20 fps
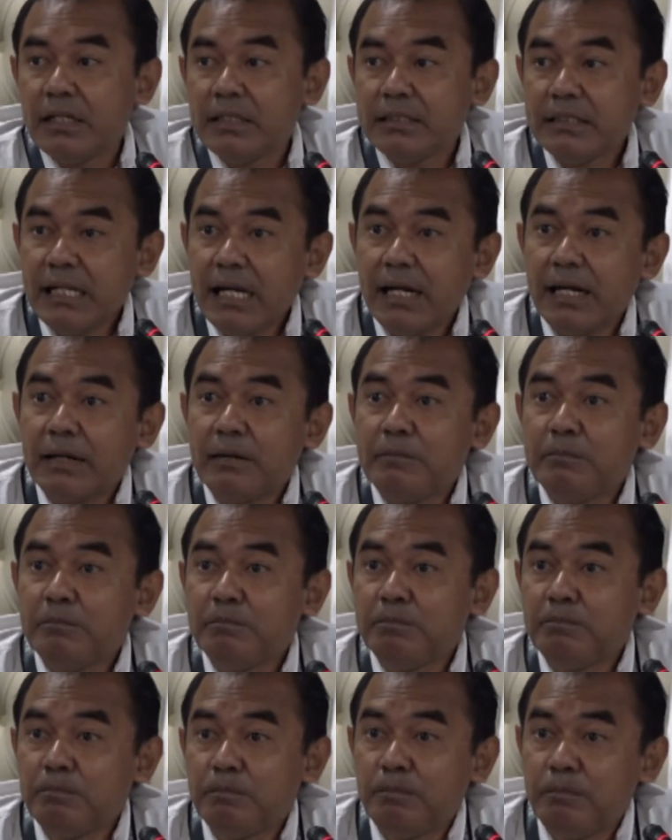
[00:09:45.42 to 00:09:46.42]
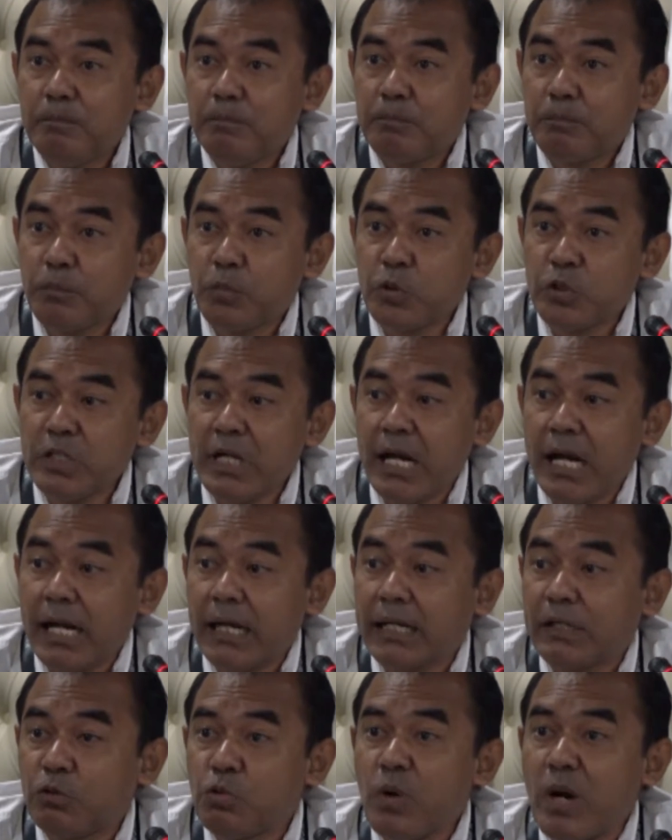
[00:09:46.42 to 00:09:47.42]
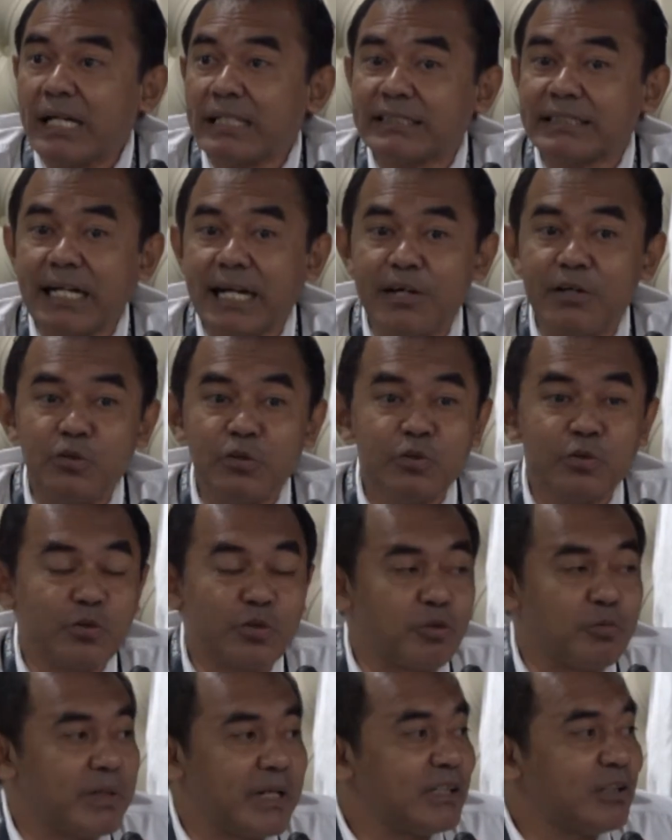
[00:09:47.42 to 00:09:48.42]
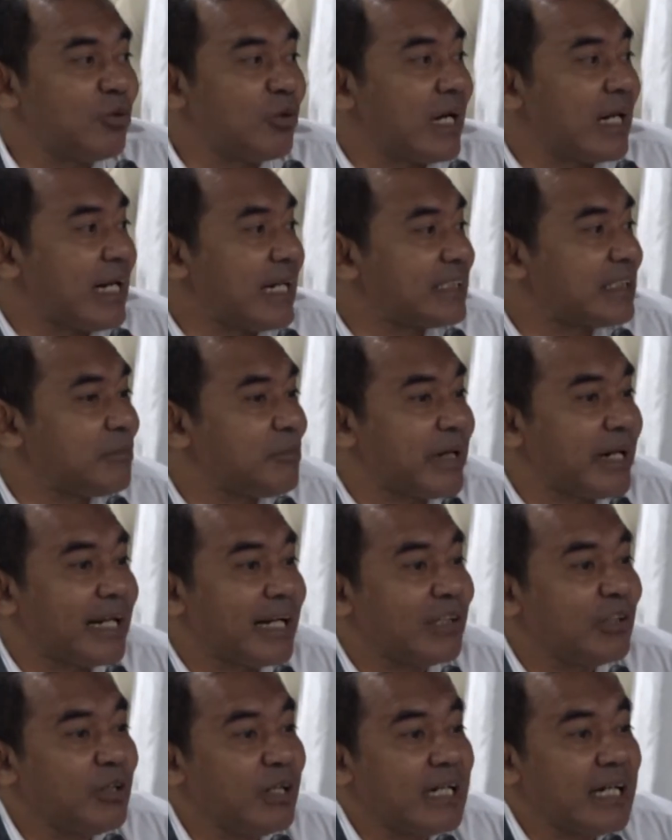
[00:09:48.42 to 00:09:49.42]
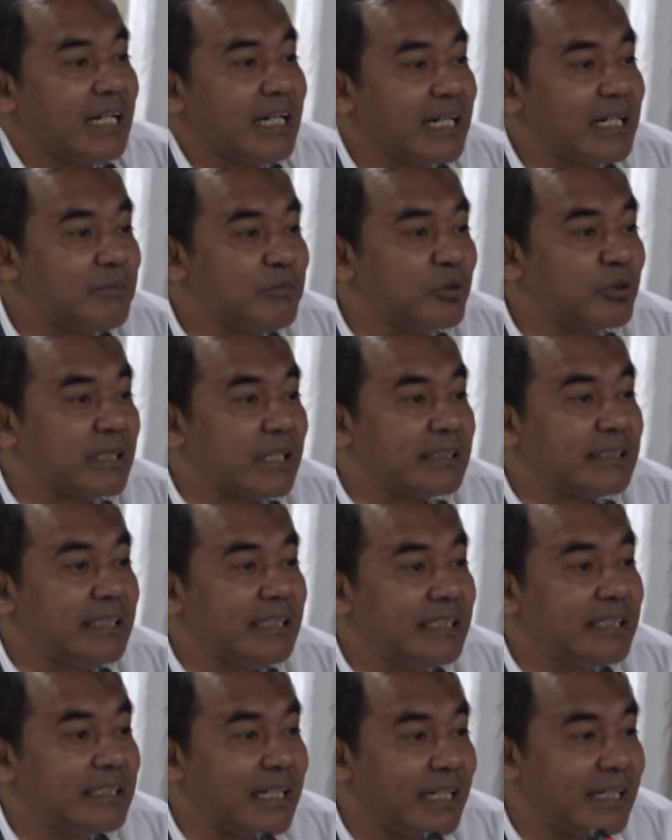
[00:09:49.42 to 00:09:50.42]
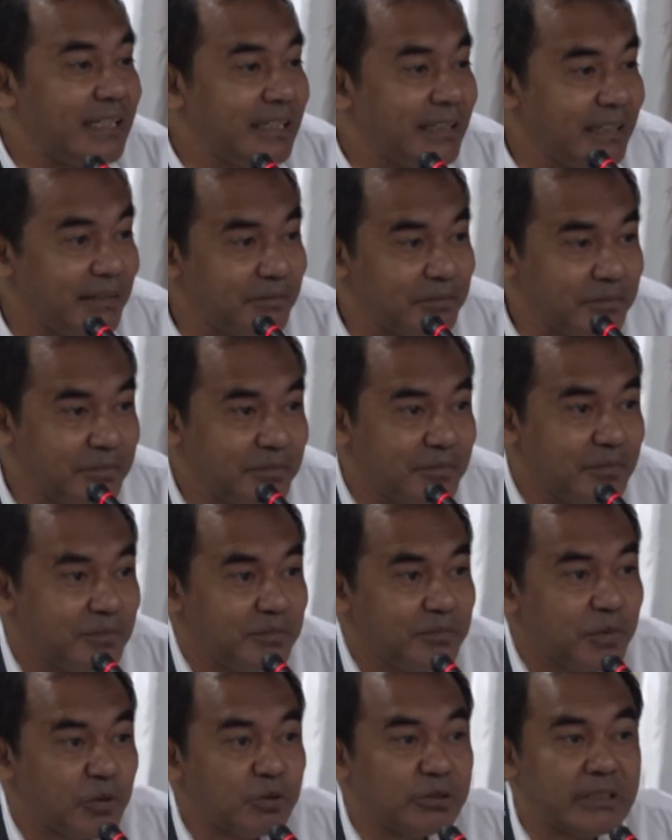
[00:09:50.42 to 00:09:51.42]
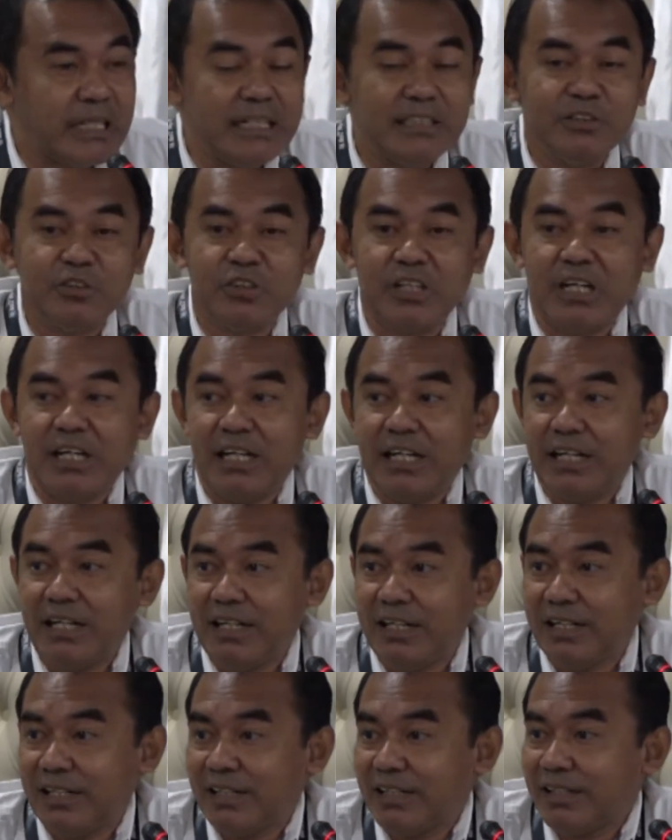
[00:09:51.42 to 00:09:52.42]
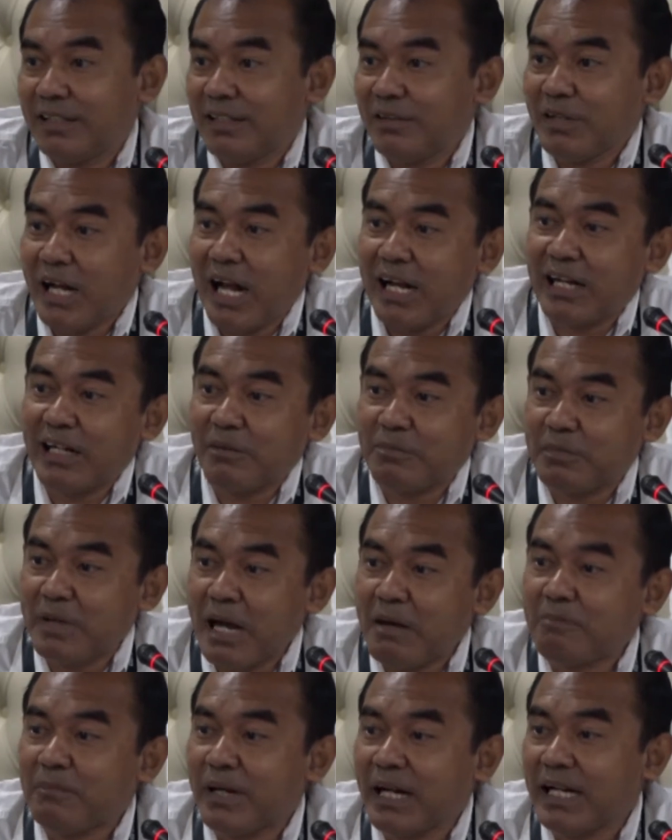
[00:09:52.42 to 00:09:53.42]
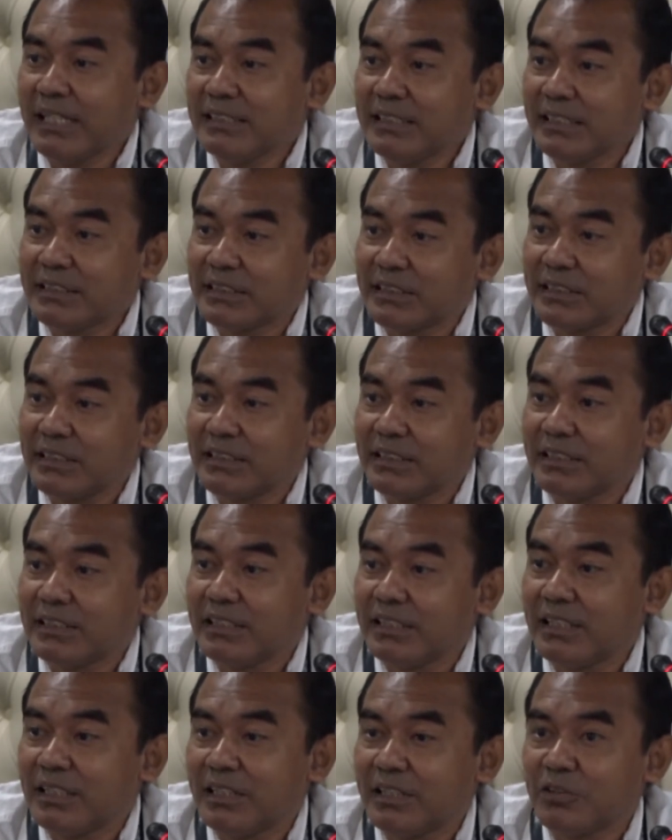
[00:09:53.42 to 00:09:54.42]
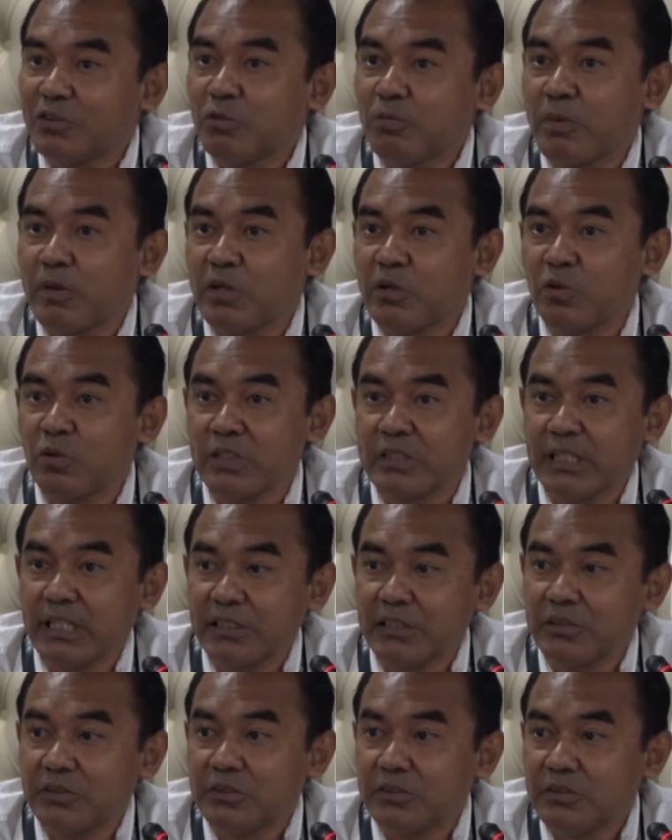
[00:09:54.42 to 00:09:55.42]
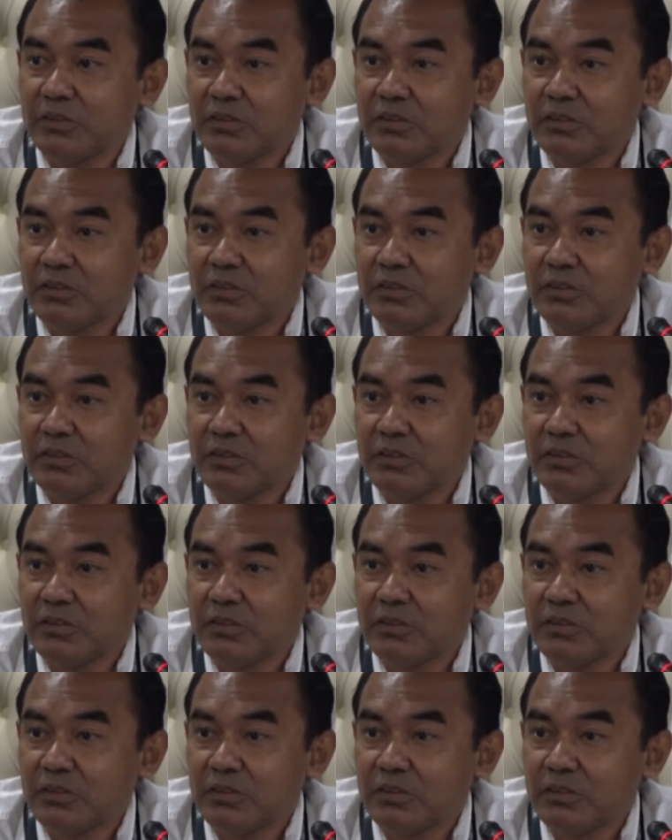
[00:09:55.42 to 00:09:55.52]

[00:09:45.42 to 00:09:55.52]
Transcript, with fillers: yang punya kuasa untuk menentukan nasib mereka itu kan ada di pusat sini. Jadi perusahaan juga anggap gampang aja si eh, gubernurnya itu.